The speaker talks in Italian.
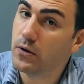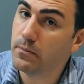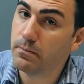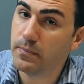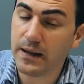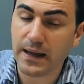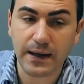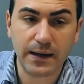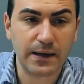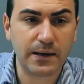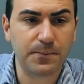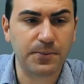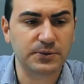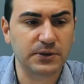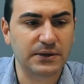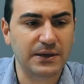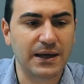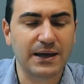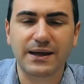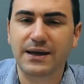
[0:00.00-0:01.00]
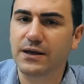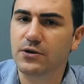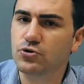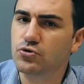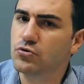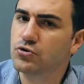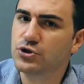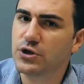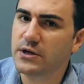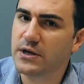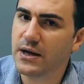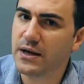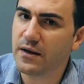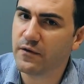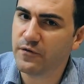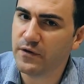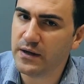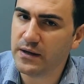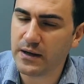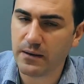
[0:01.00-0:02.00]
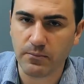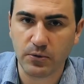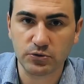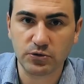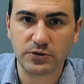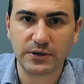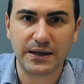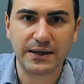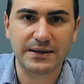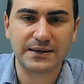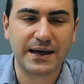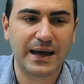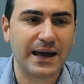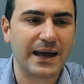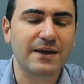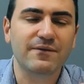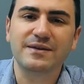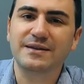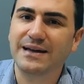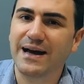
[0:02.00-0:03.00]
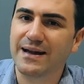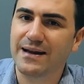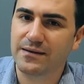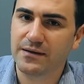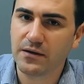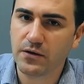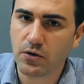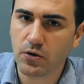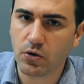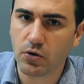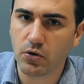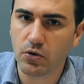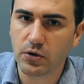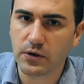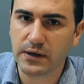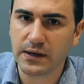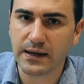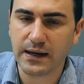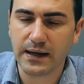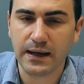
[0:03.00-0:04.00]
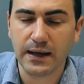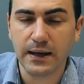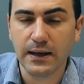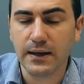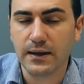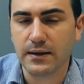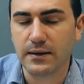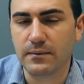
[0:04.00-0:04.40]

il Black potete anche aggiungerli alla fine in modo tale da evitare di incorrere